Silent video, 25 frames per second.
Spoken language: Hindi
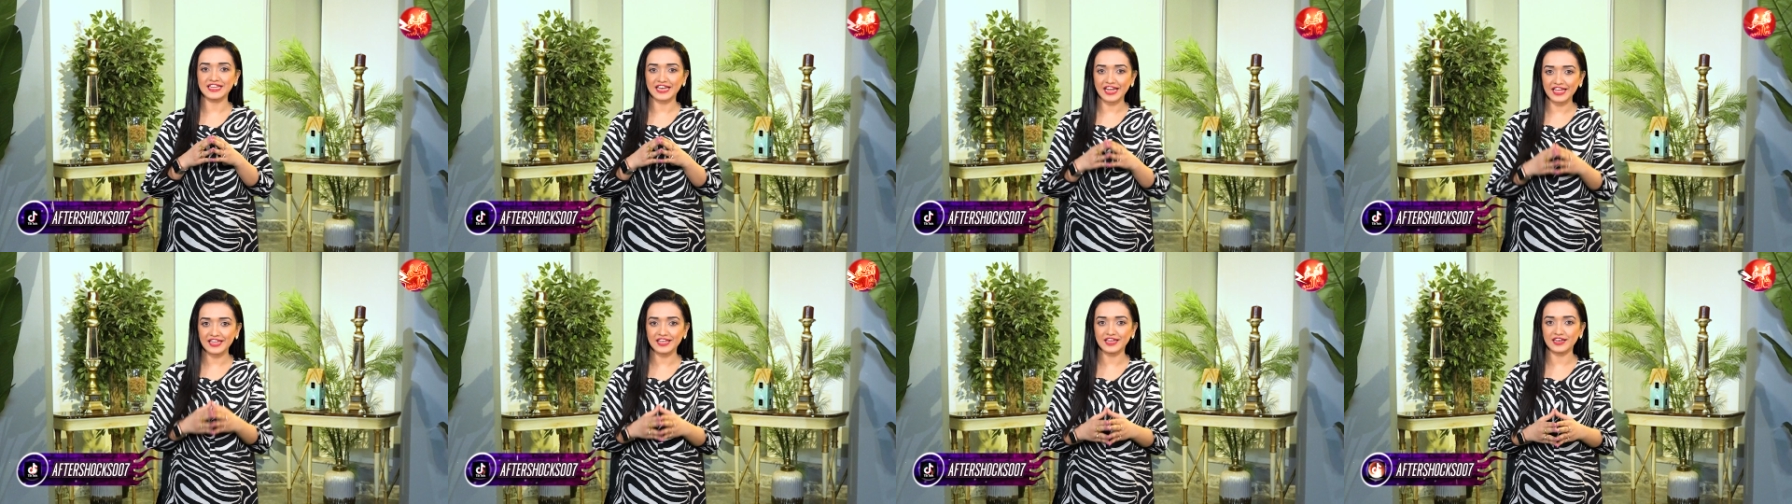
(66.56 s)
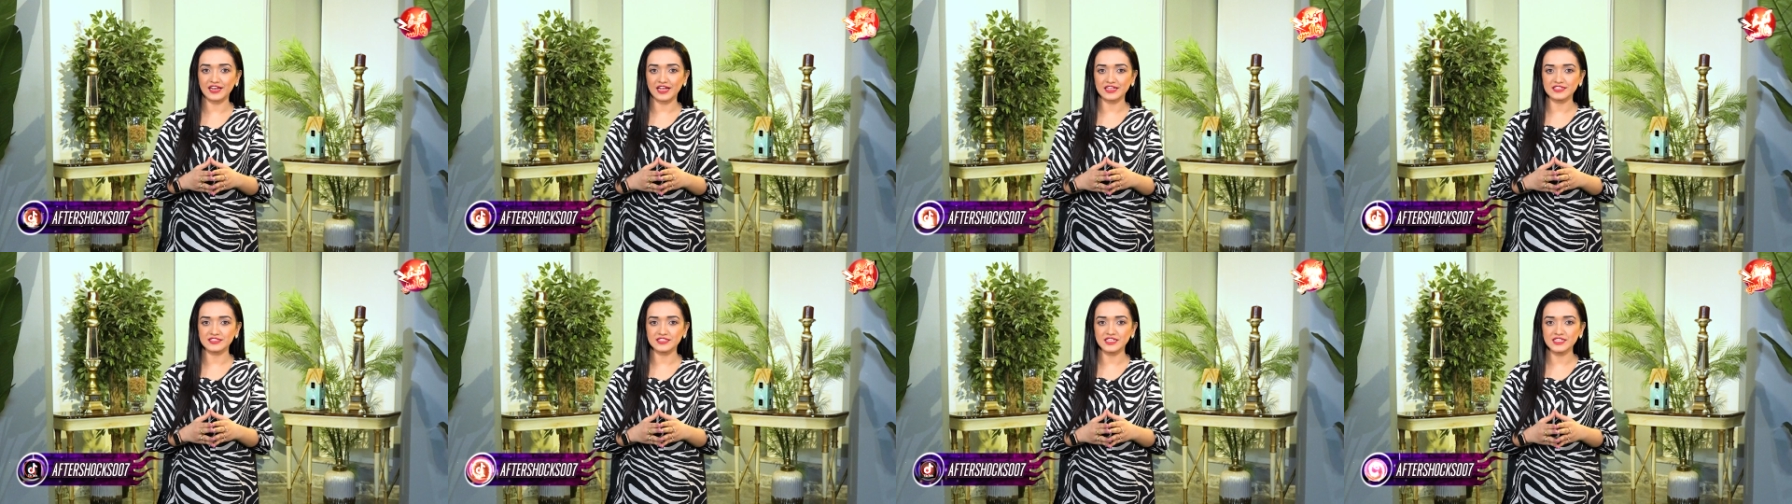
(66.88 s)
जरिए
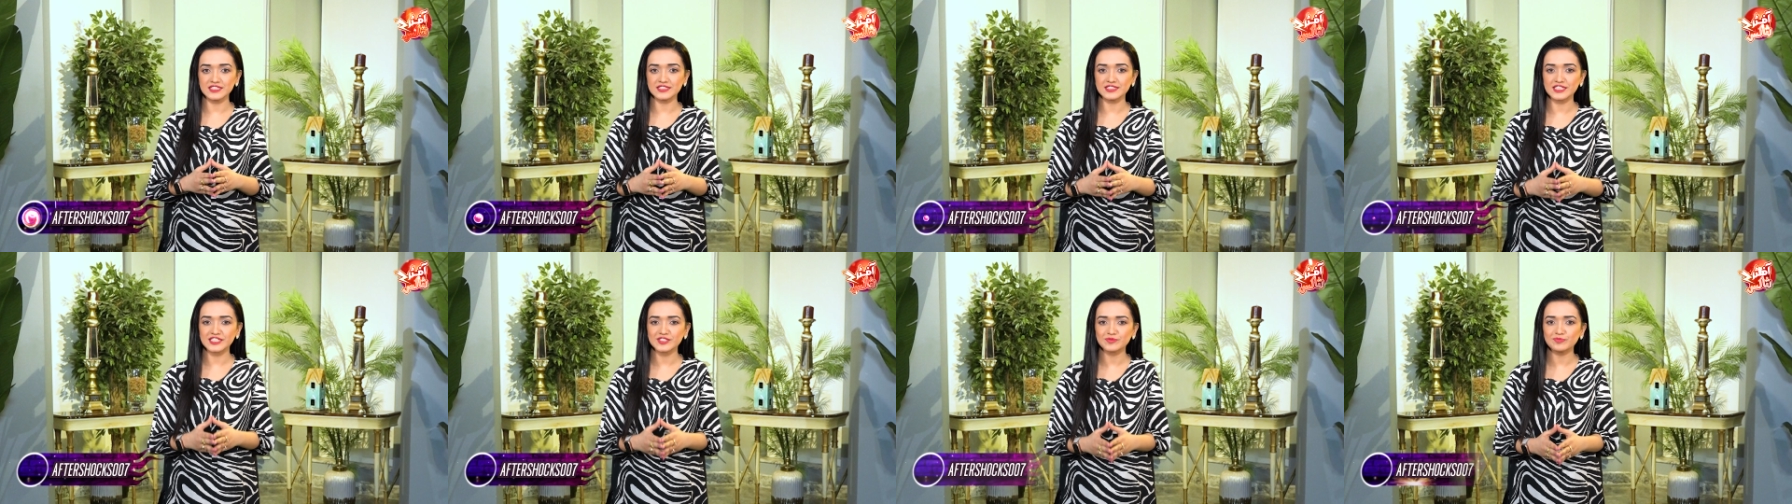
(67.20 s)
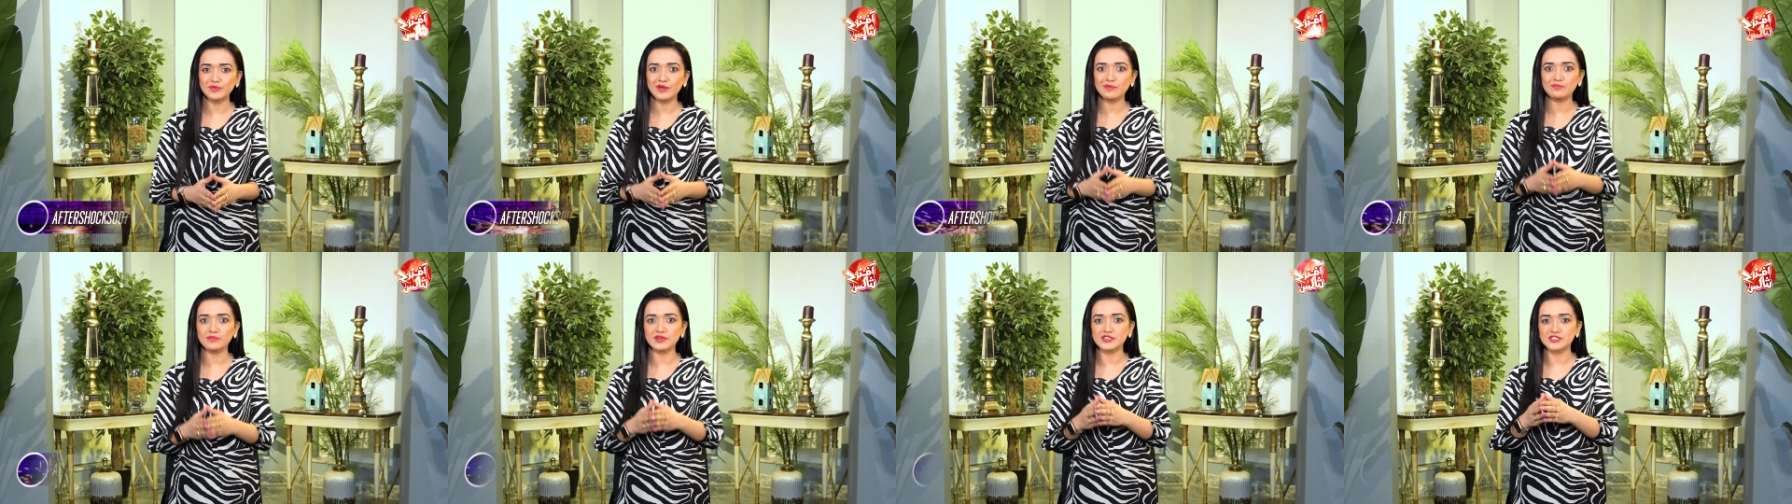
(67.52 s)
अराजी
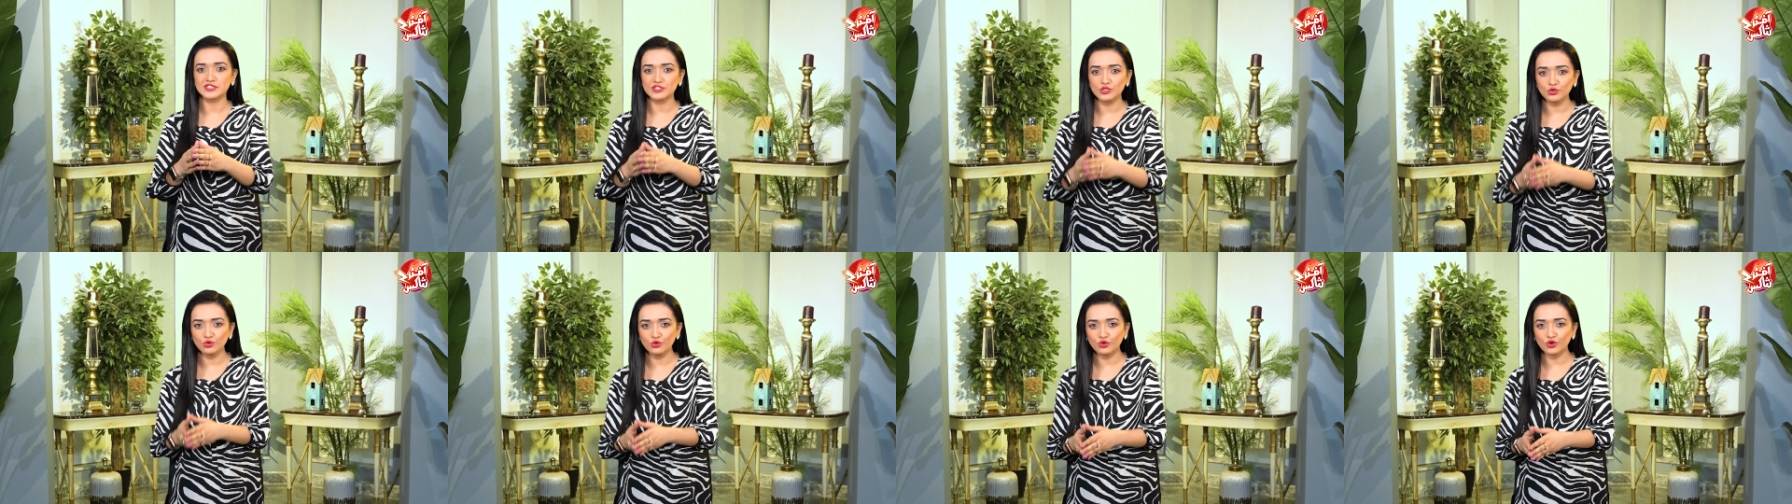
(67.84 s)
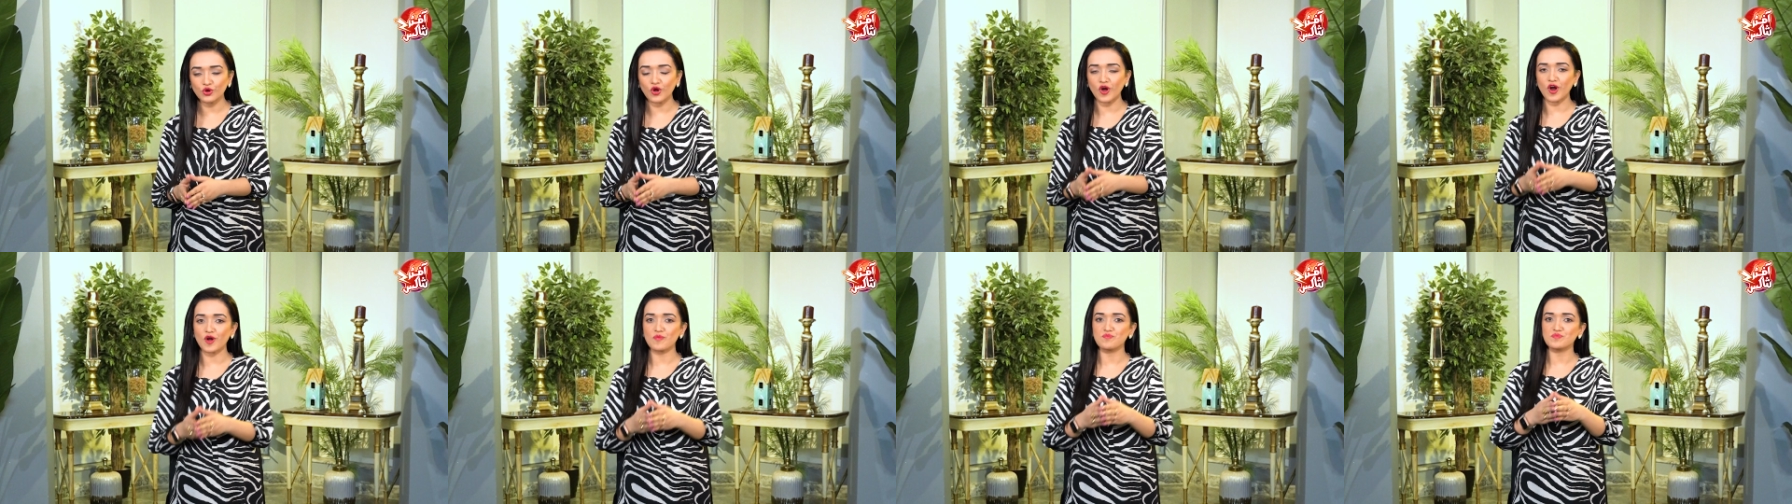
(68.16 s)
जिसपे
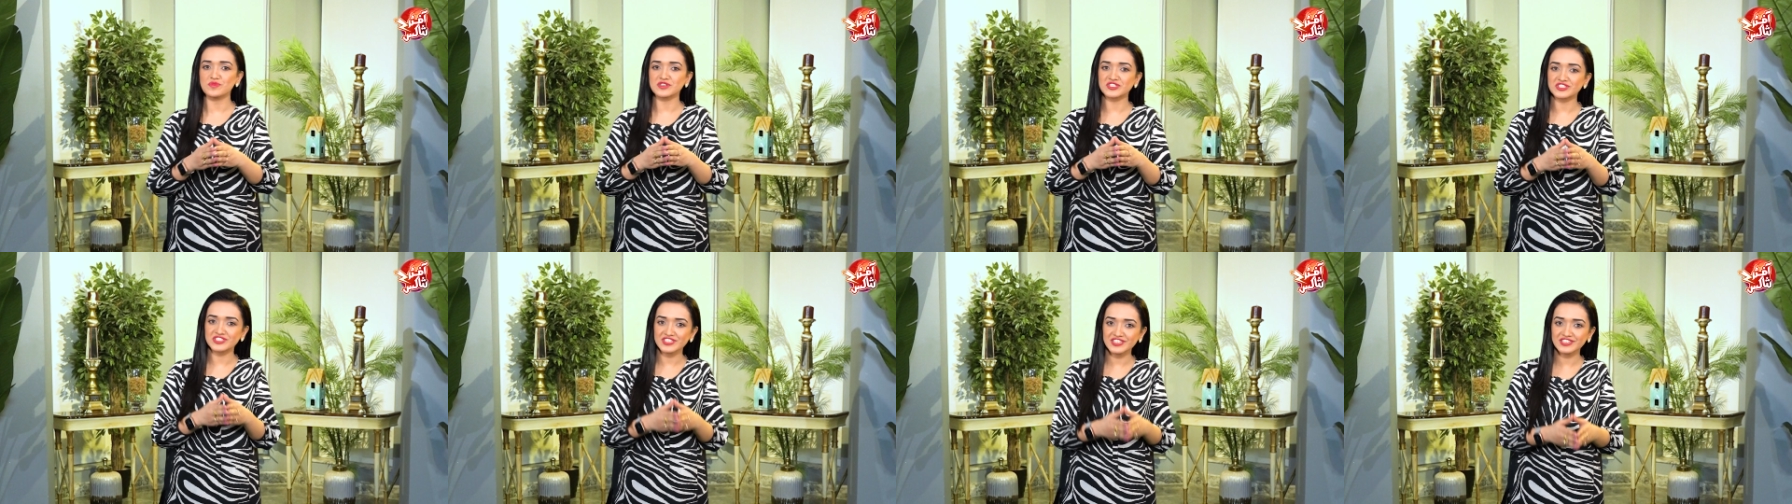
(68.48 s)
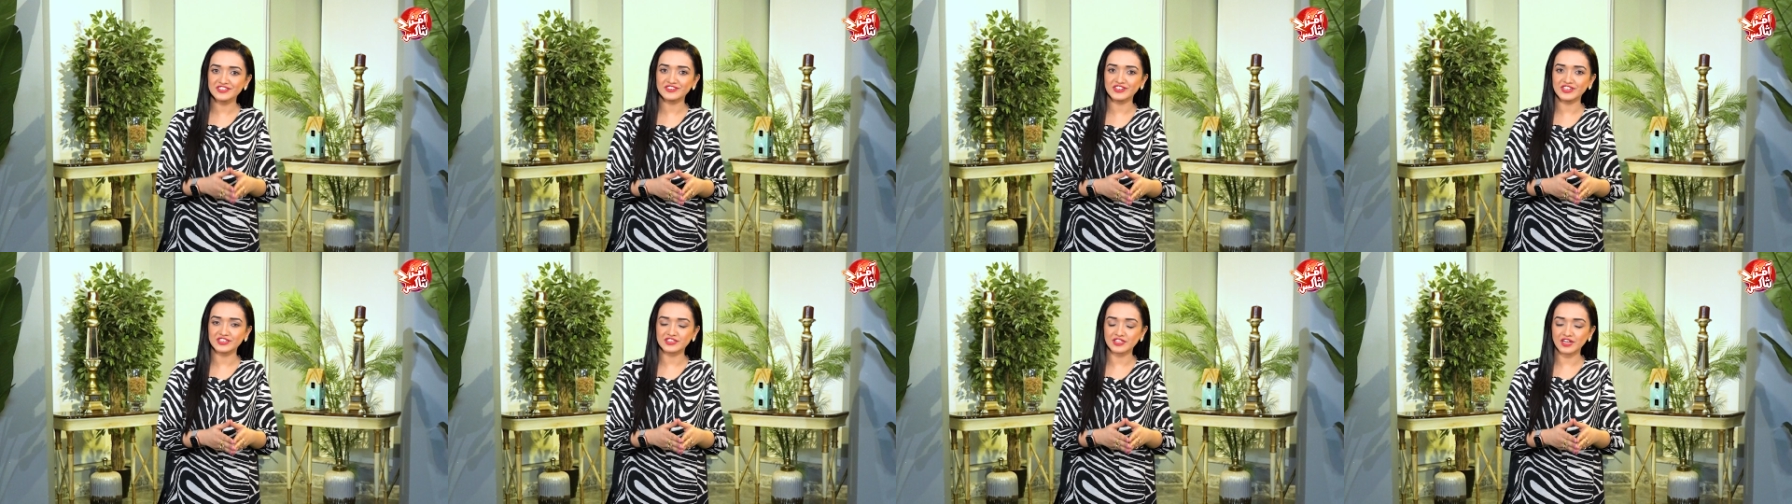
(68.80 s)
मजदूर और
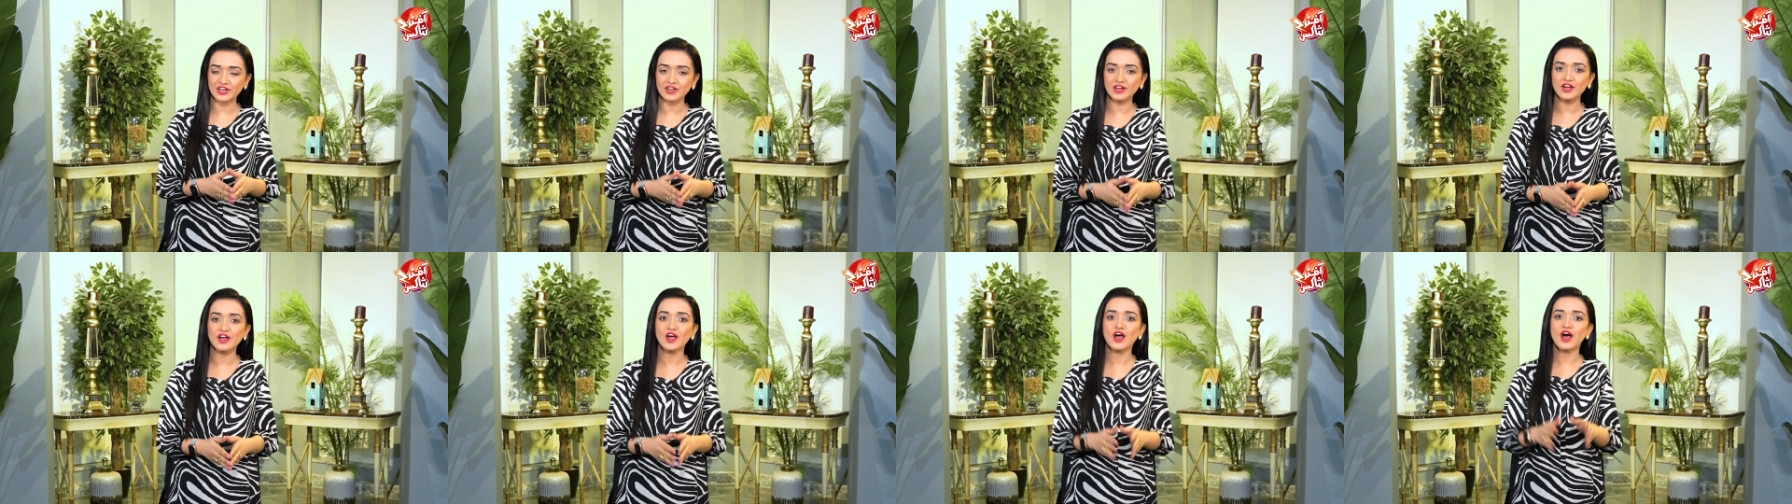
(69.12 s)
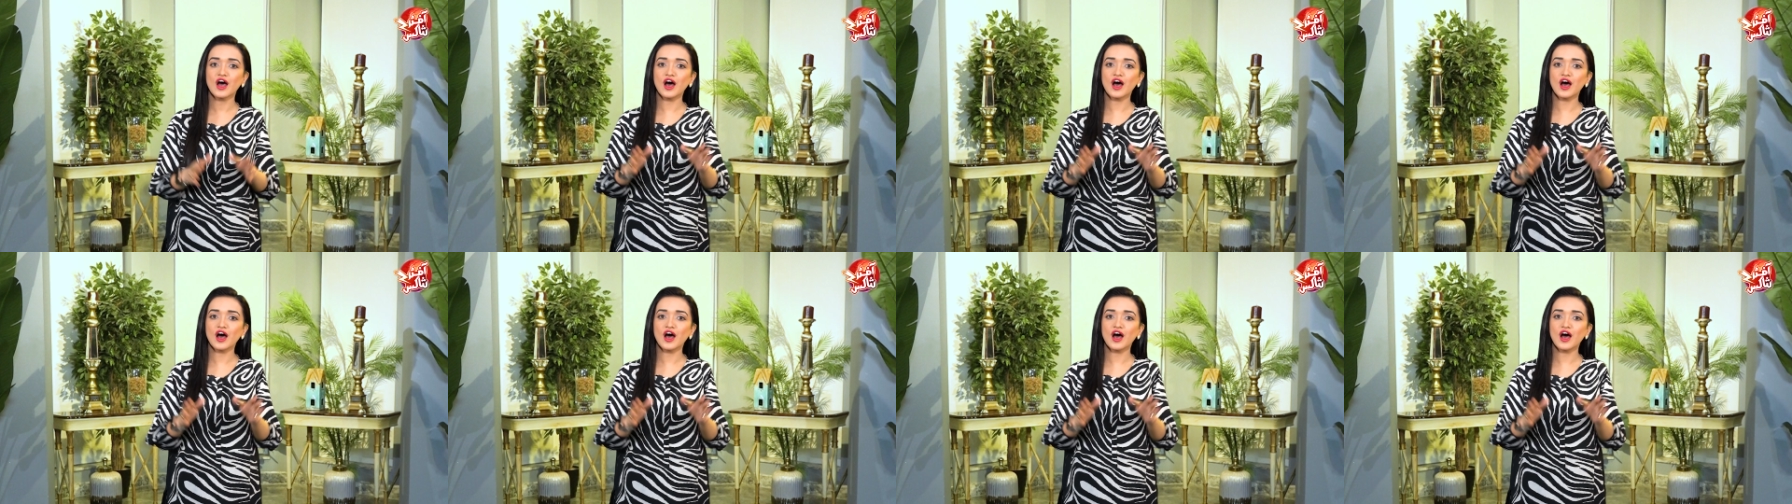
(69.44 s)
मशीनरी तक